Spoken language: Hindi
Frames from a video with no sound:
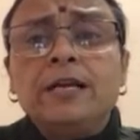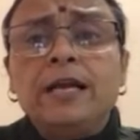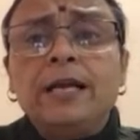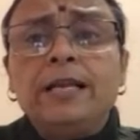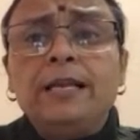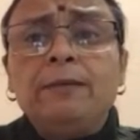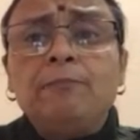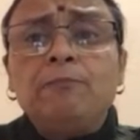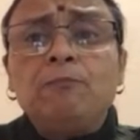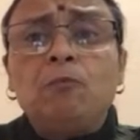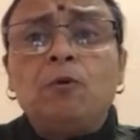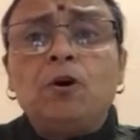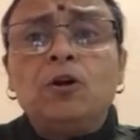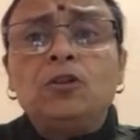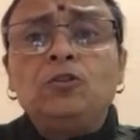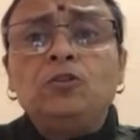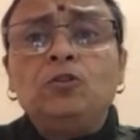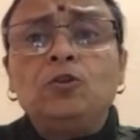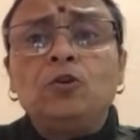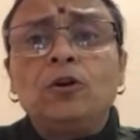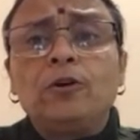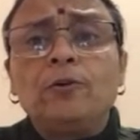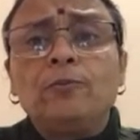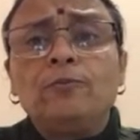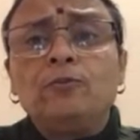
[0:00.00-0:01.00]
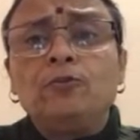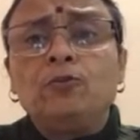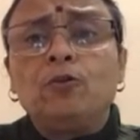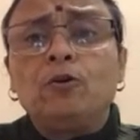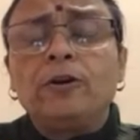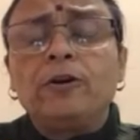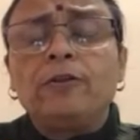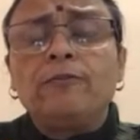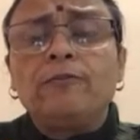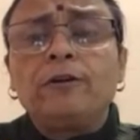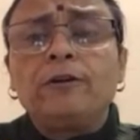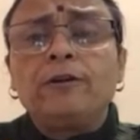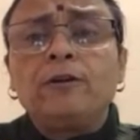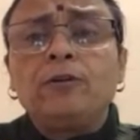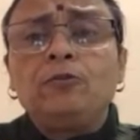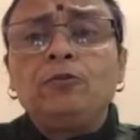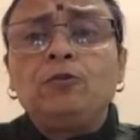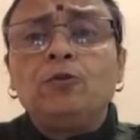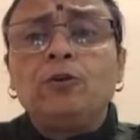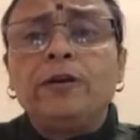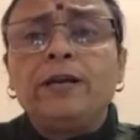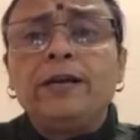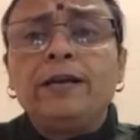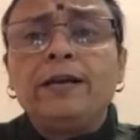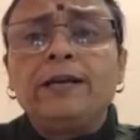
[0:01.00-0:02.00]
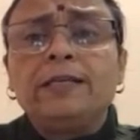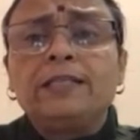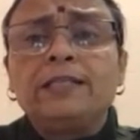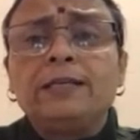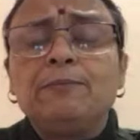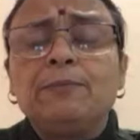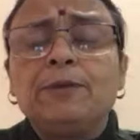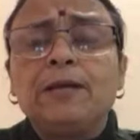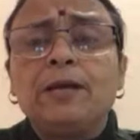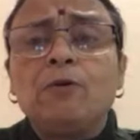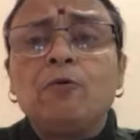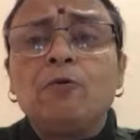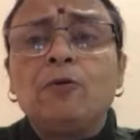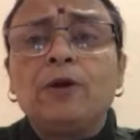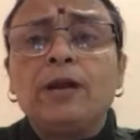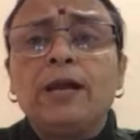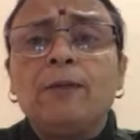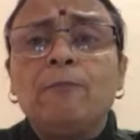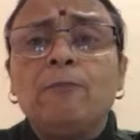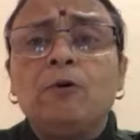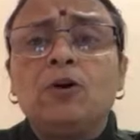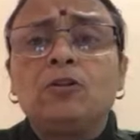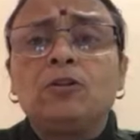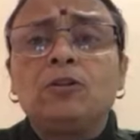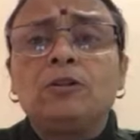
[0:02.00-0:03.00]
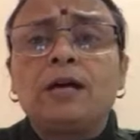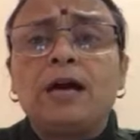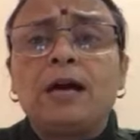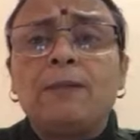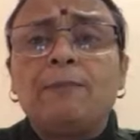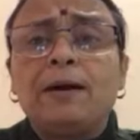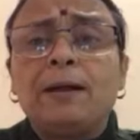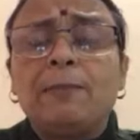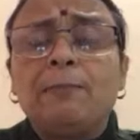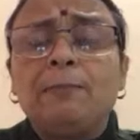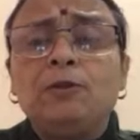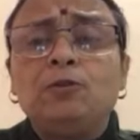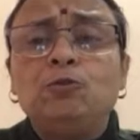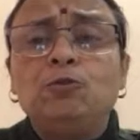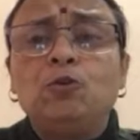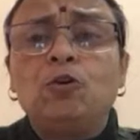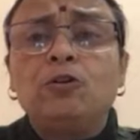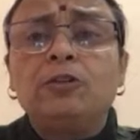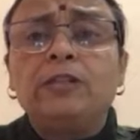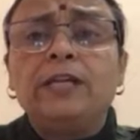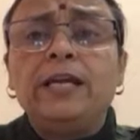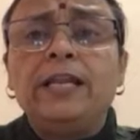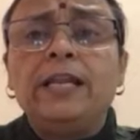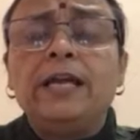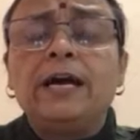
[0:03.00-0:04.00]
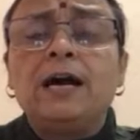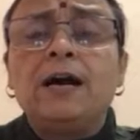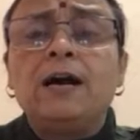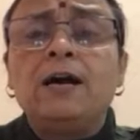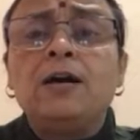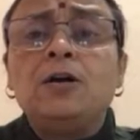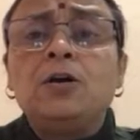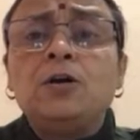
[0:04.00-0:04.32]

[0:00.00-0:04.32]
यानी बहुत जोक जोक जोक की किस्म के होंगे बहुत हर बात पे जोक देना